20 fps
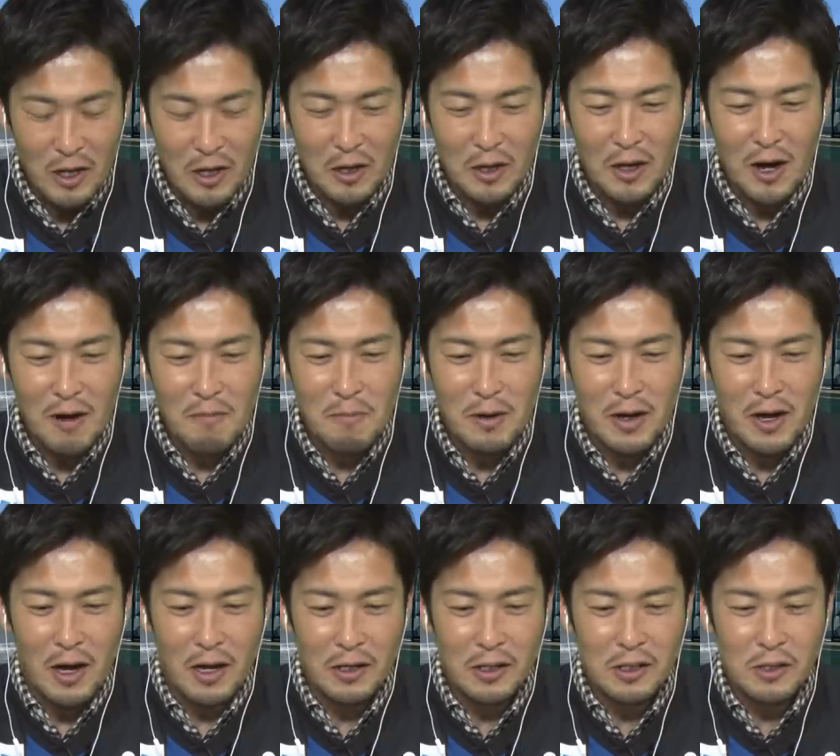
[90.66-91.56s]
えガンバ
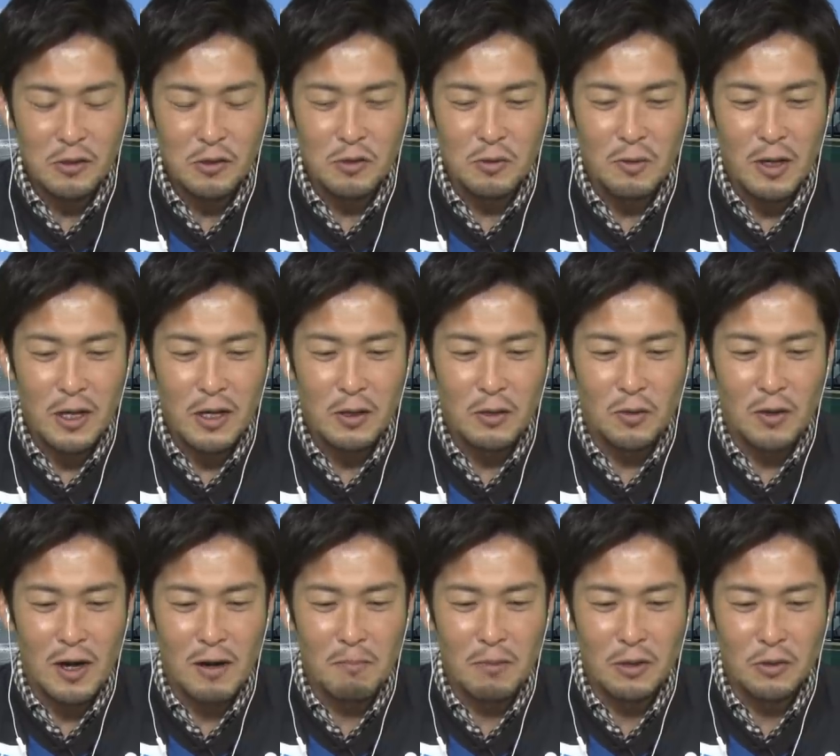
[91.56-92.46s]
に入ってくる前
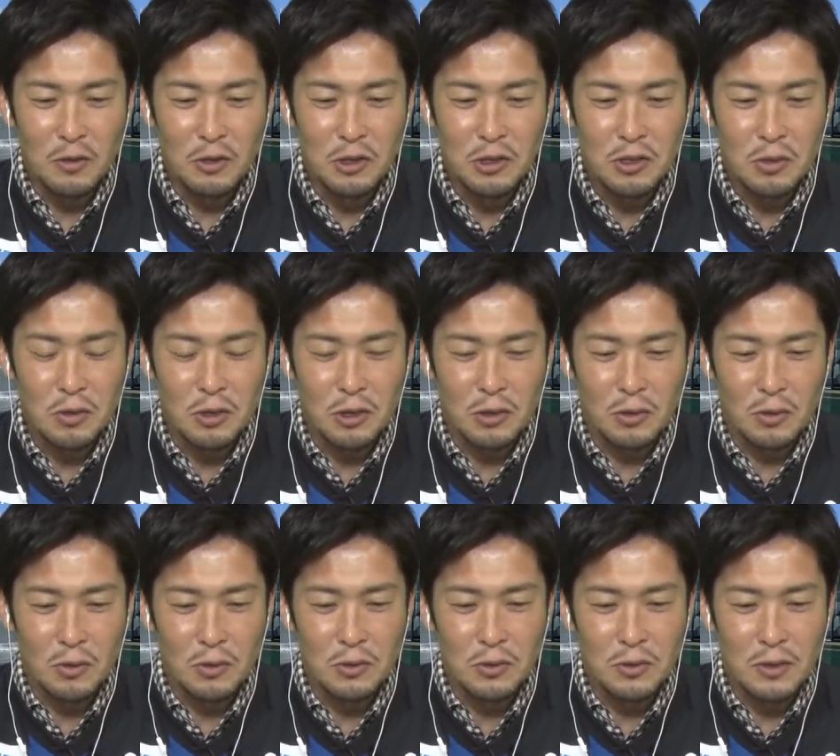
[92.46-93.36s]
のガンバの印象って
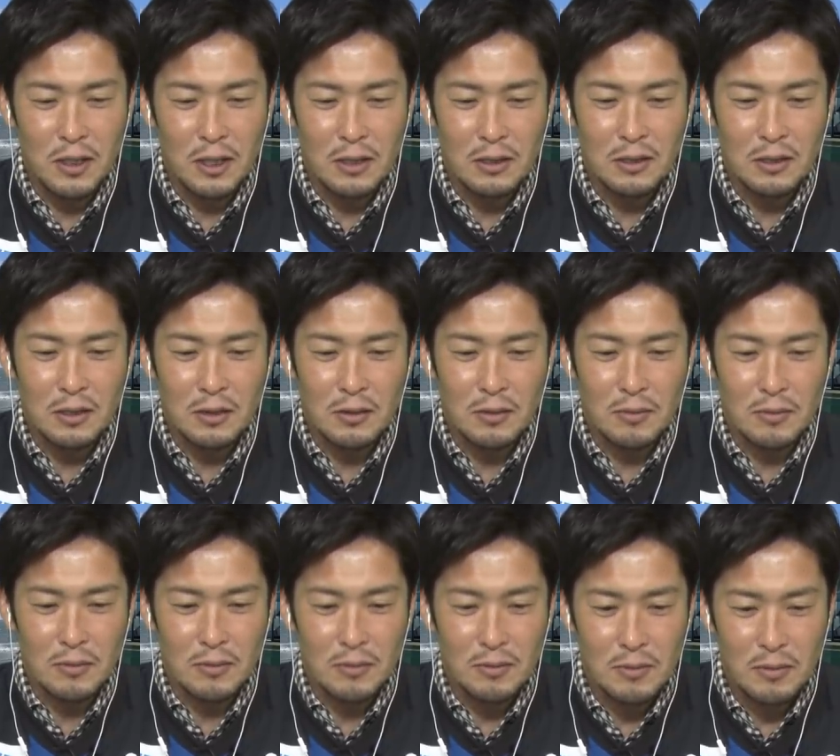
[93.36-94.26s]
どういう感じだった
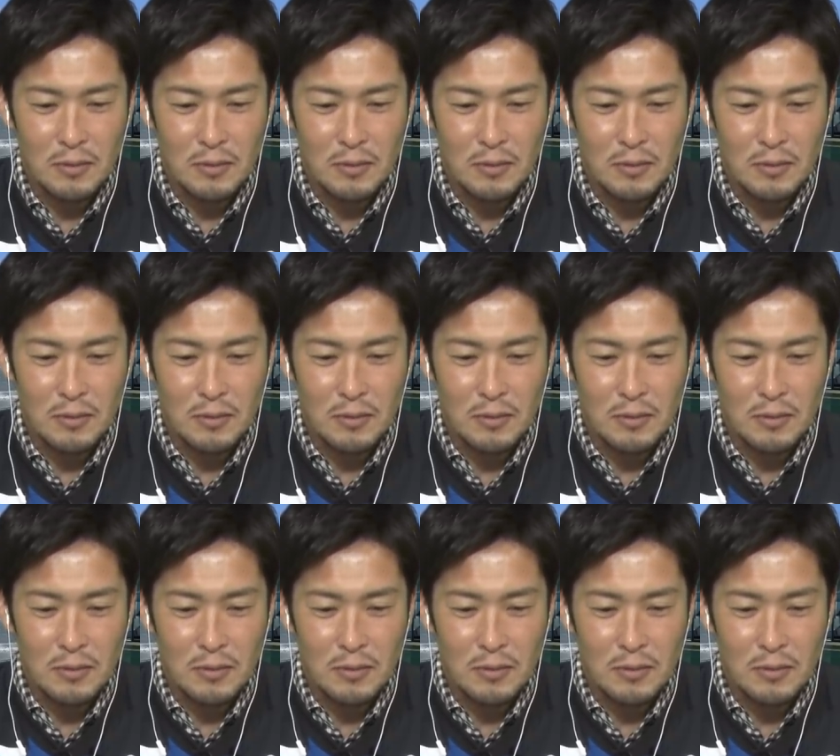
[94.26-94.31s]
の